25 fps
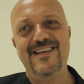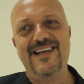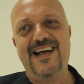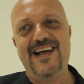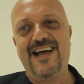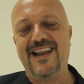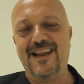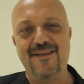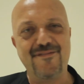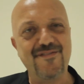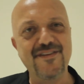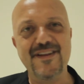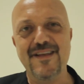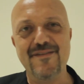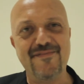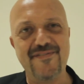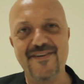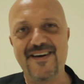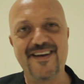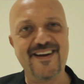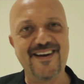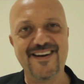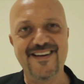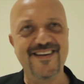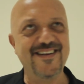alla fine
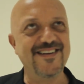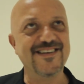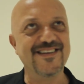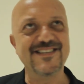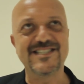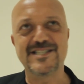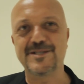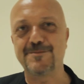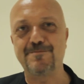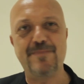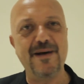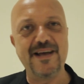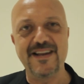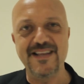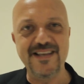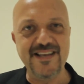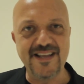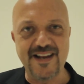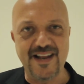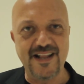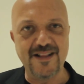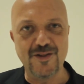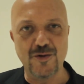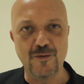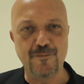far
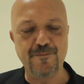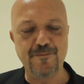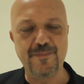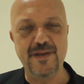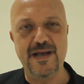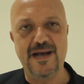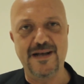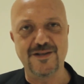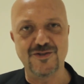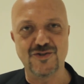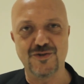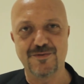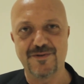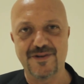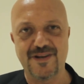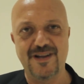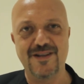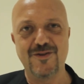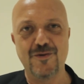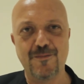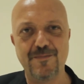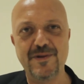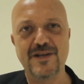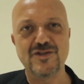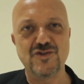sparire il doppiaggio, perché il
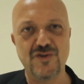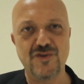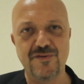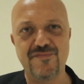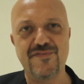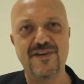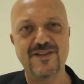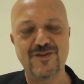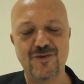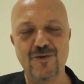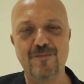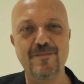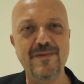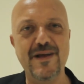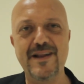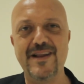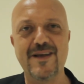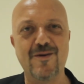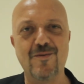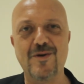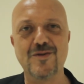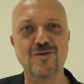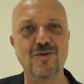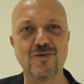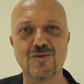doppiaggio è fatto
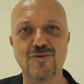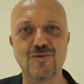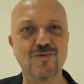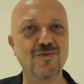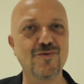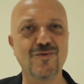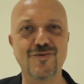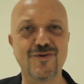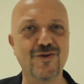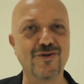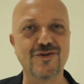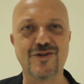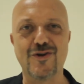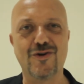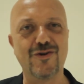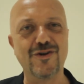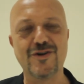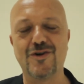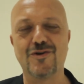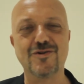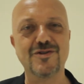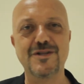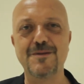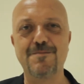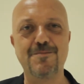bene quando tu non te lo
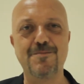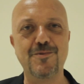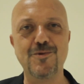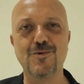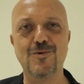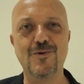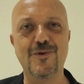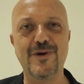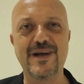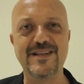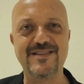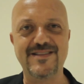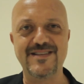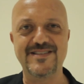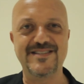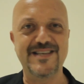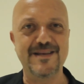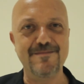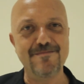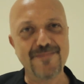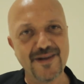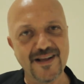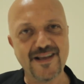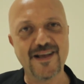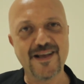ricordi più e ti
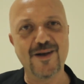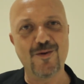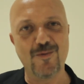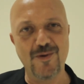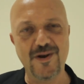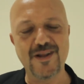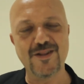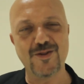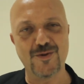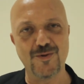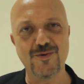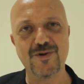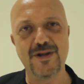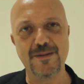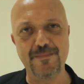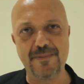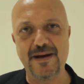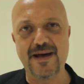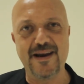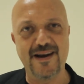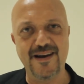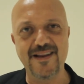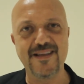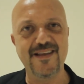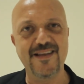sembra che quell'attore
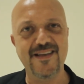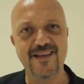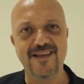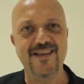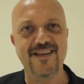parli